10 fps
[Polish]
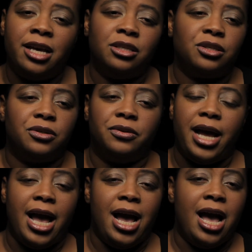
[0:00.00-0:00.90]
znasz
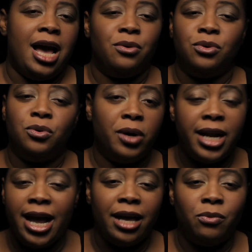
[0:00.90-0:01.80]
rozwiązanie.
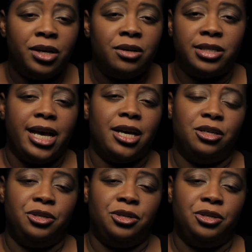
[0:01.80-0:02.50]
Ja nie wiem, co